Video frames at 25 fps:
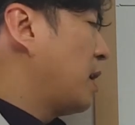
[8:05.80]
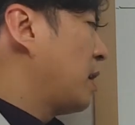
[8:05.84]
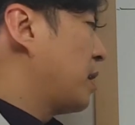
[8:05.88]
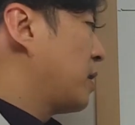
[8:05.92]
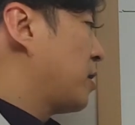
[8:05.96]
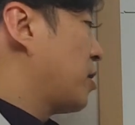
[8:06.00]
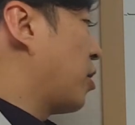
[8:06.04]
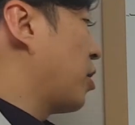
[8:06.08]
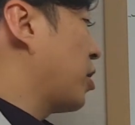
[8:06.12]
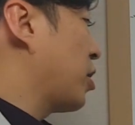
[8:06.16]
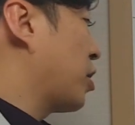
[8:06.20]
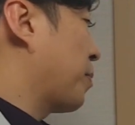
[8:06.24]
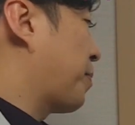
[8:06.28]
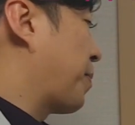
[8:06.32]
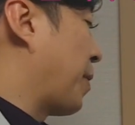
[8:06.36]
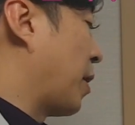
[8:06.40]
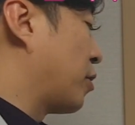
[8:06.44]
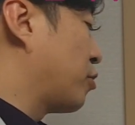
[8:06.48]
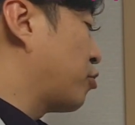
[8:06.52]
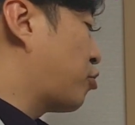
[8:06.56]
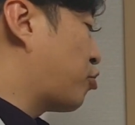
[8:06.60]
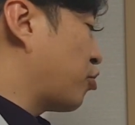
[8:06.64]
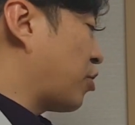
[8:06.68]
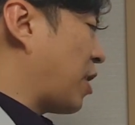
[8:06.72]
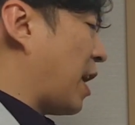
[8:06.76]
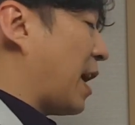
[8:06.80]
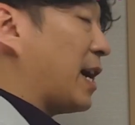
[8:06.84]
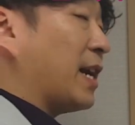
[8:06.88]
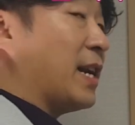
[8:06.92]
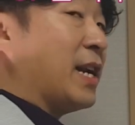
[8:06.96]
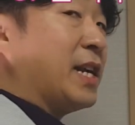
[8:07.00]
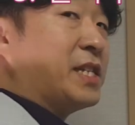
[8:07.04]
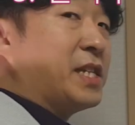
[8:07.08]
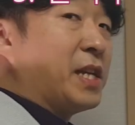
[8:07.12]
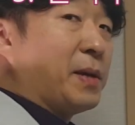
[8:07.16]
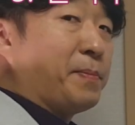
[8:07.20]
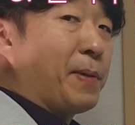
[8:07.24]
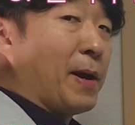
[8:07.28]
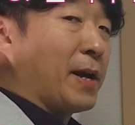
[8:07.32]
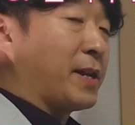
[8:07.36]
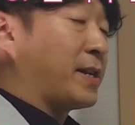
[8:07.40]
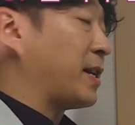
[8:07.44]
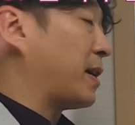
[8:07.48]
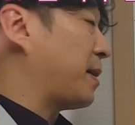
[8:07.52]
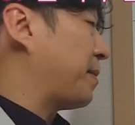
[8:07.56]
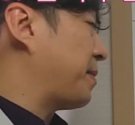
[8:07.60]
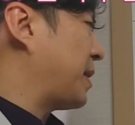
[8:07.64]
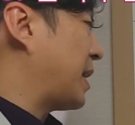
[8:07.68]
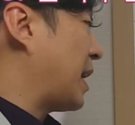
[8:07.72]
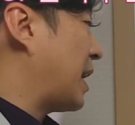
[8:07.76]
여기서 변수가 하나씩
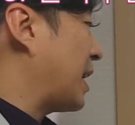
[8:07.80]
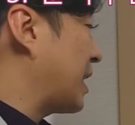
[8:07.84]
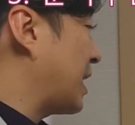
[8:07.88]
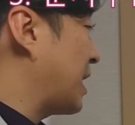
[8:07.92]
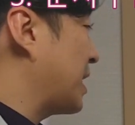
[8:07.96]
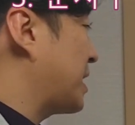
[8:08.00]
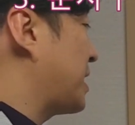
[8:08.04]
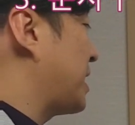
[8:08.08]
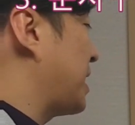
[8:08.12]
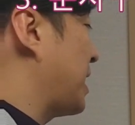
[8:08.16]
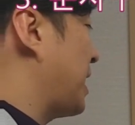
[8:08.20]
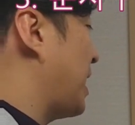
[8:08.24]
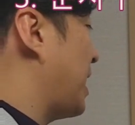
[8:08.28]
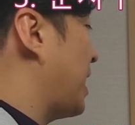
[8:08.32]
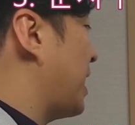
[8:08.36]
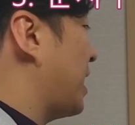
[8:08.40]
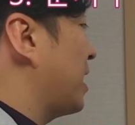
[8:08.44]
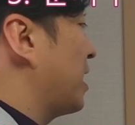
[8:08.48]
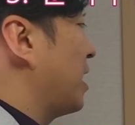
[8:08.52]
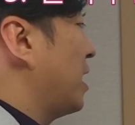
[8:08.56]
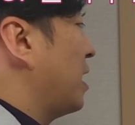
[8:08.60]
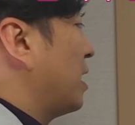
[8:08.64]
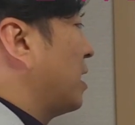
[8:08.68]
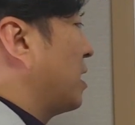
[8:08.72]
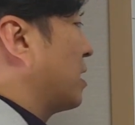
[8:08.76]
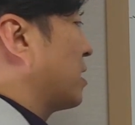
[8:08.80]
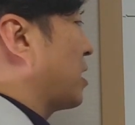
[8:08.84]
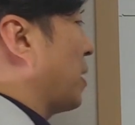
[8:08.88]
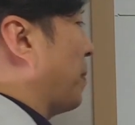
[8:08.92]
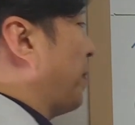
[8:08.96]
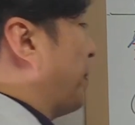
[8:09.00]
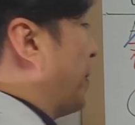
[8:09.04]
발생합니다. 하나씩. 첫